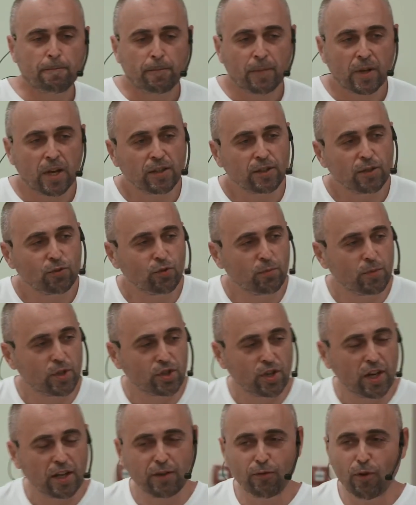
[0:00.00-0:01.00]
Как ты
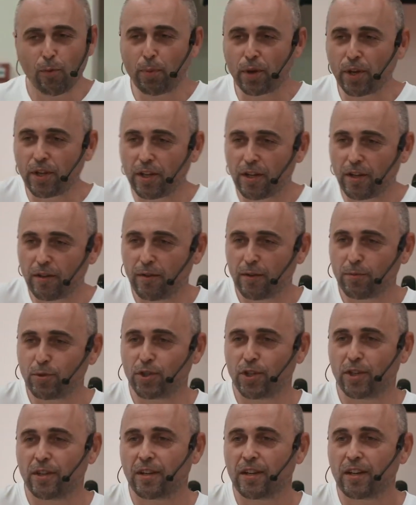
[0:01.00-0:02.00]
думаешь, как его приняли
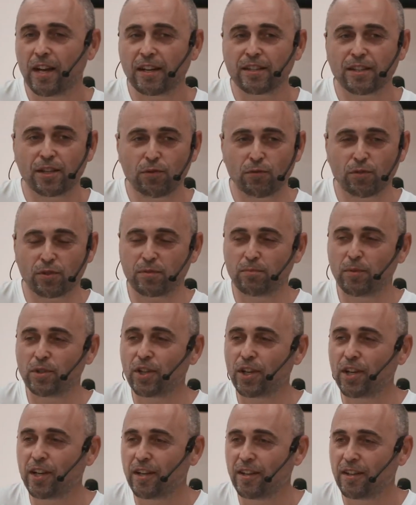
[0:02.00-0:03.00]
вообще? Как на него
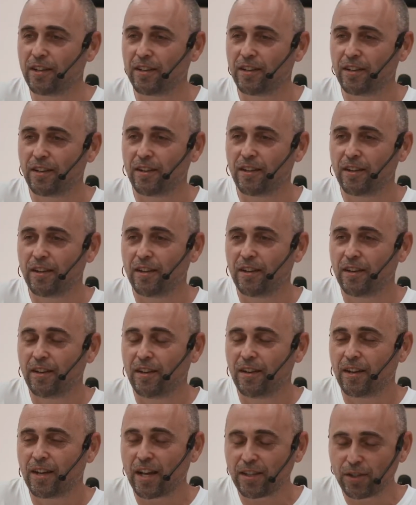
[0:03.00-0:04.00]
смотрели?
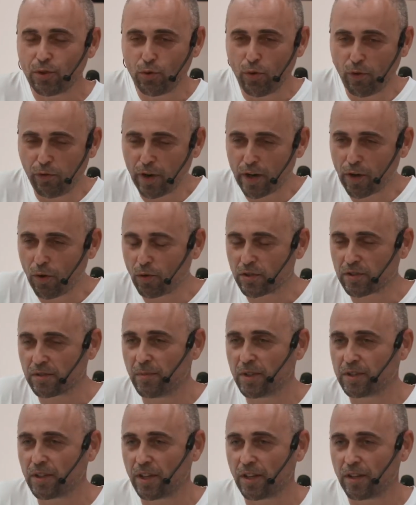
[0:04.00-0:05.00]
Как на него фараон
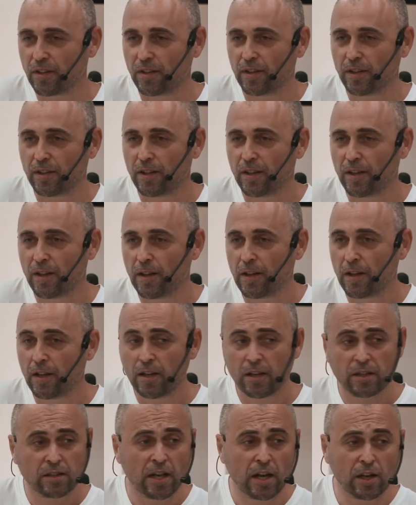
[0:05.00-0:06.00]
смотрел?
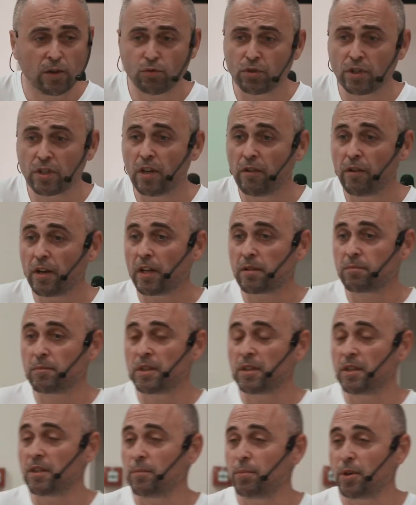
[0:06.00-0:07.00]
Да, люди говорят,
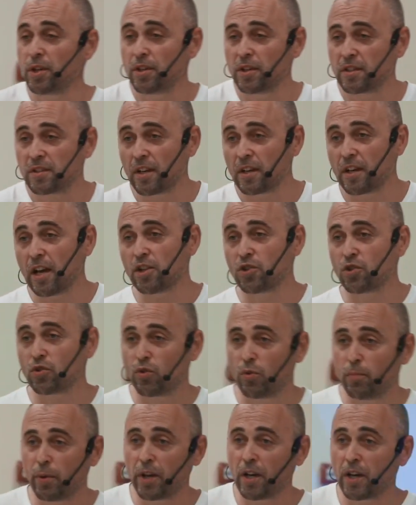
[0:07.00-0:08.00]
мне надо прийти к
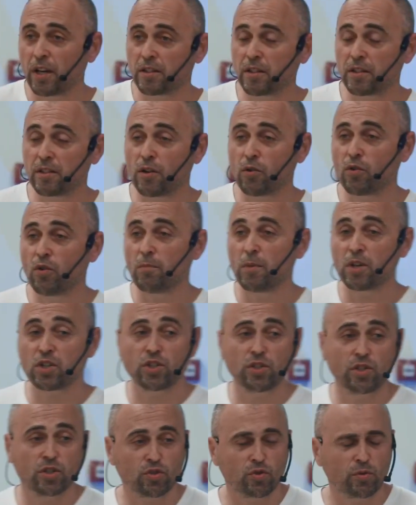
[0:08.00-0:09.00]
заказчику, приехать на дорогой
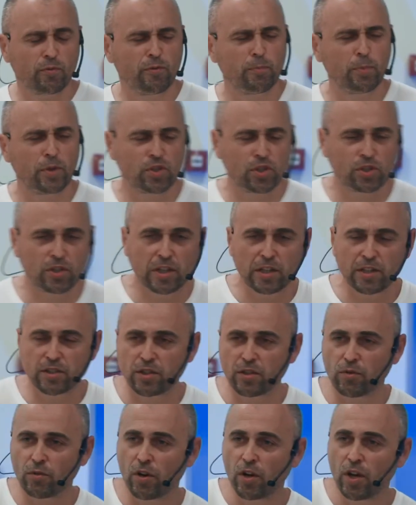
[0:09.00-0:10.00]
машине, чтобы впечатлить
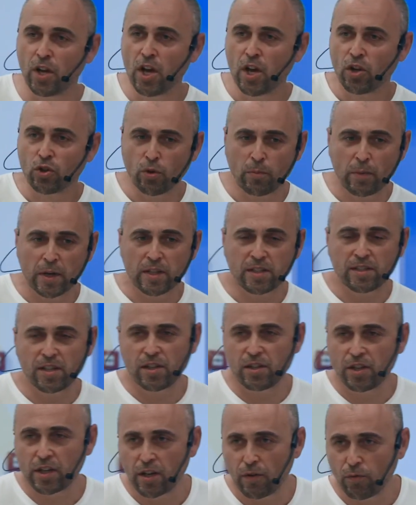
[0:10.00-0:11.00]
его. Но
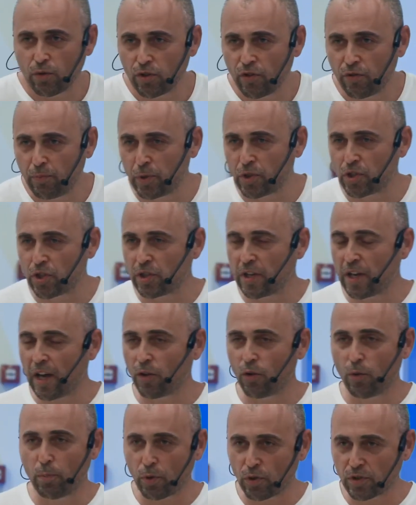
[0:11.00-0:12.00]
Моисей никого не
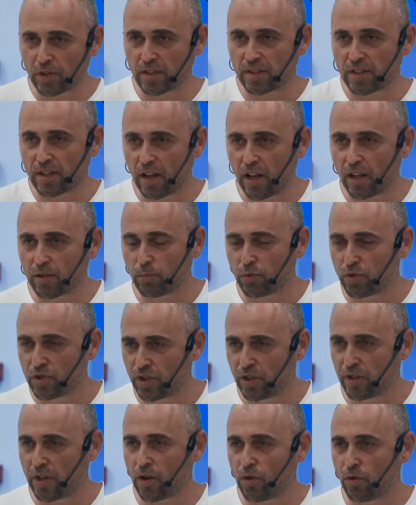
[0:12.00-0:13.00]
впечатлял, он просто сказал,
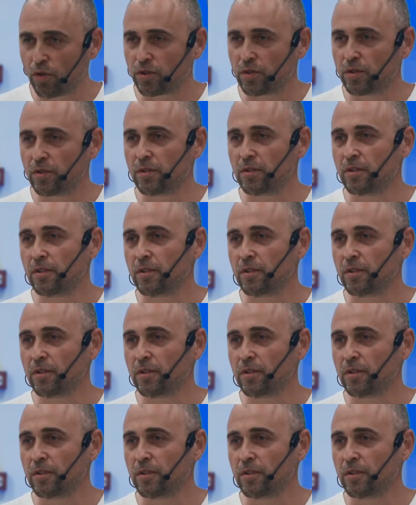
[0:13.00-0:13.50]
отпусти народ.